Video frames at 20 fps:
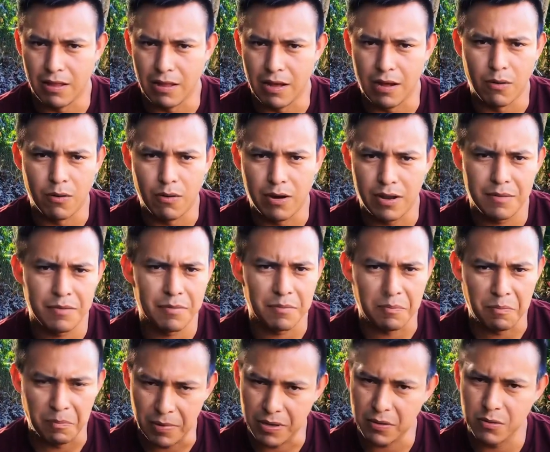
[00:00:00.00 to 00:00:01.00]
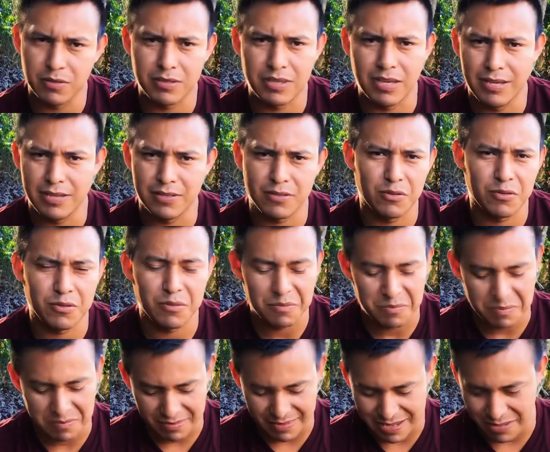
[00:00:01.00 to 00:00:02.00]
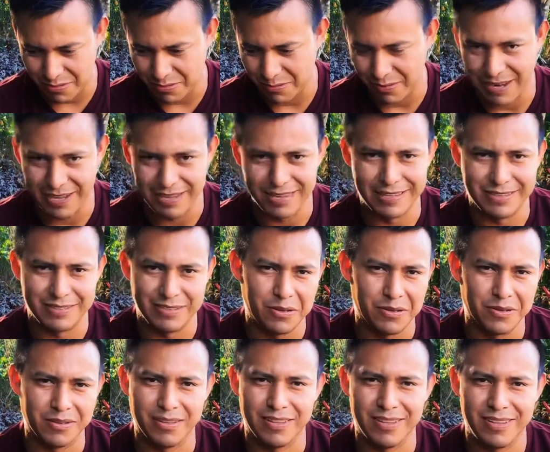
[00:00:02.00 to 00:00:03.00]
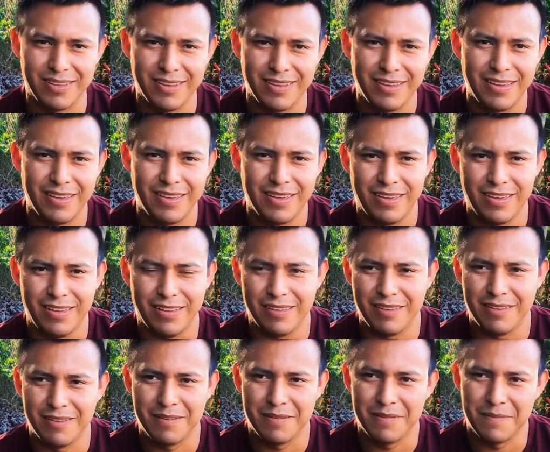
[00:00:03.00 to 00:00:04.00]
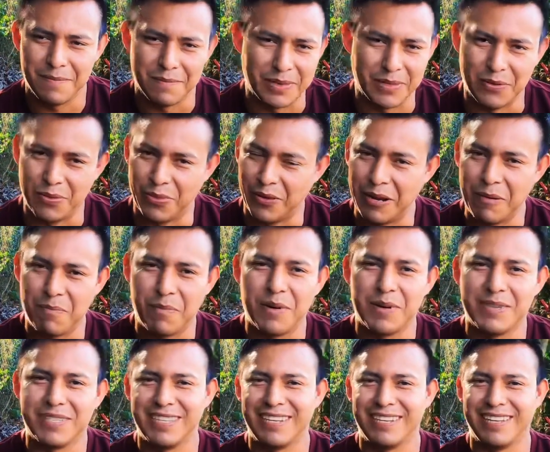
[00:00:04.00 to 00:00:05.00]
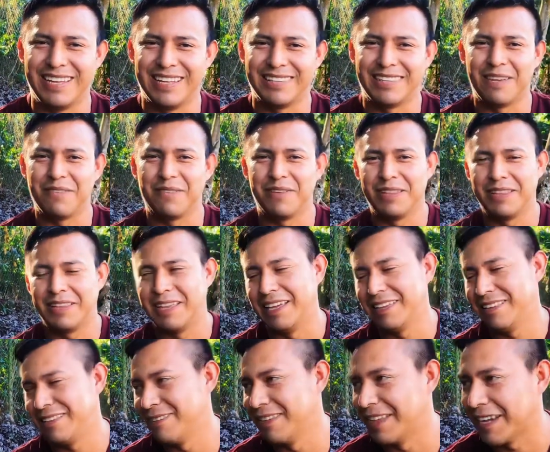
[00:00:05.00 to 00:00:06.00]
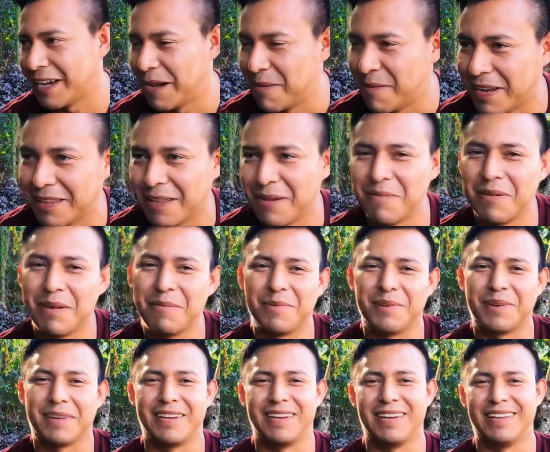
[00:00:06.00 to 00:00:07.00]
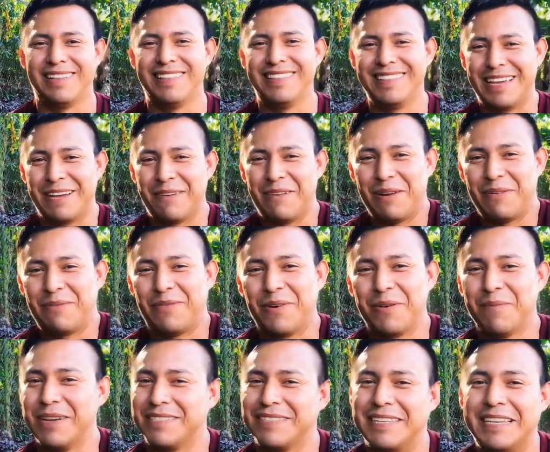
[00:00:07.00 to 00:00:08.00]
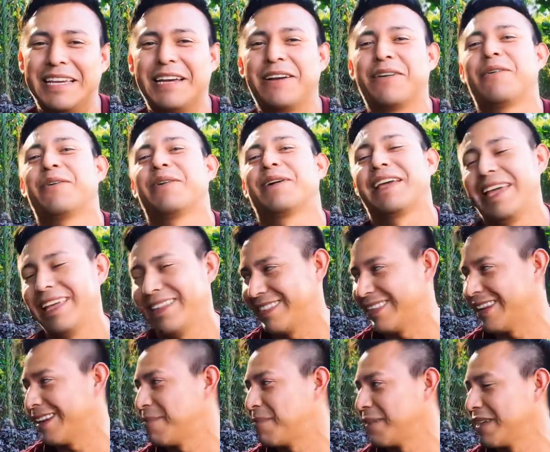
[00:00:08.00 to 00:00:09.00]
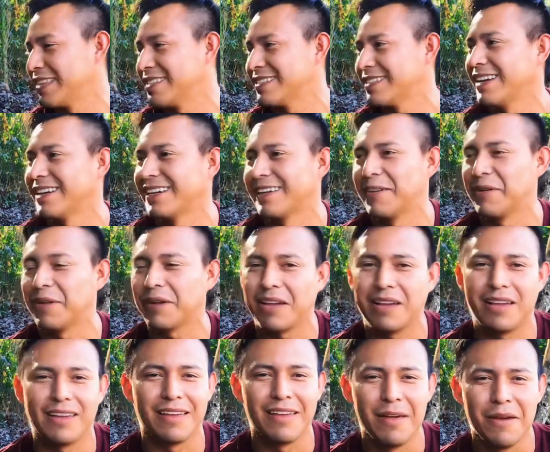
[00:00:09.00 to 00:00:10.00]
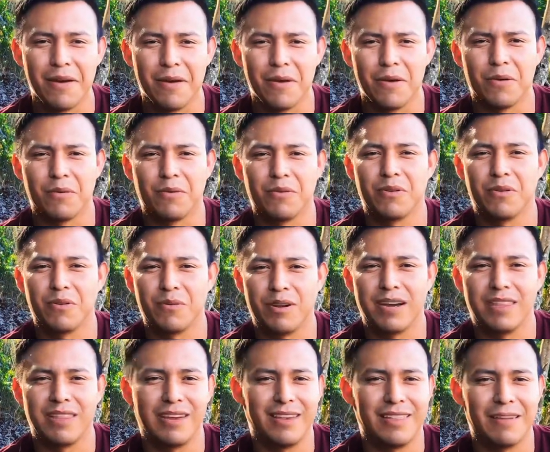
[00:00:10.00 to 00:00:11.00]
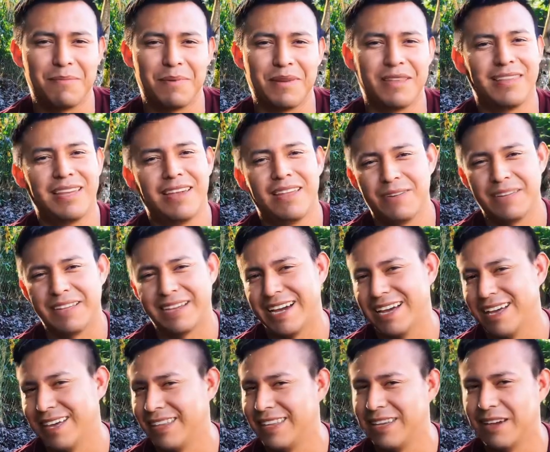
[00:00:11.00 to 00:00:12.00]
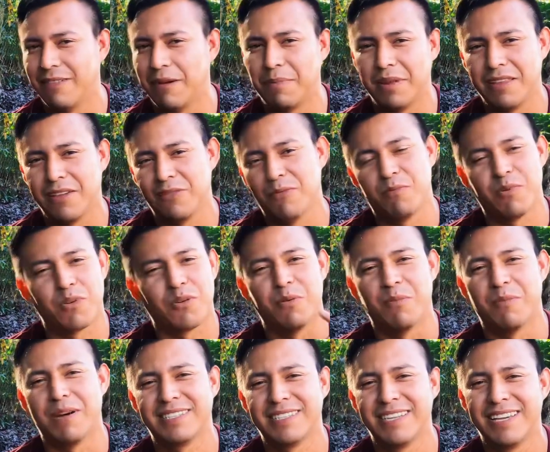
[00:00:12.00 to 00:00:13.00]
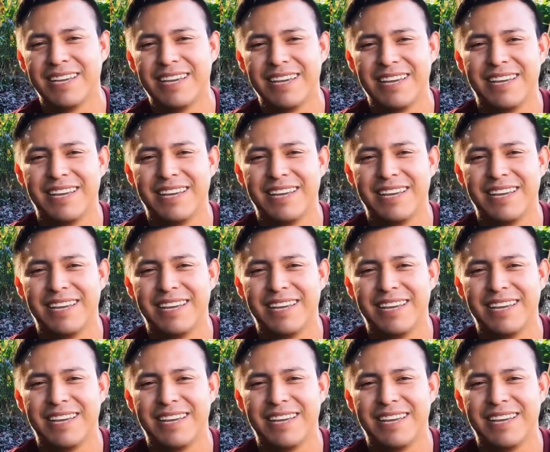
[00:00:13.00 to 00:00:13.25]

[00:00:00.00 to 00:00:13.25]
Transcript: Ahora me gusta esto, tanto la edición. Bueno, no les puedo decir está frente a este, una cámara también porque de igual forma sigo en, en aprendizaje. Creo que uno nunca deja de aprender y cada día va aprendiendo un poco más.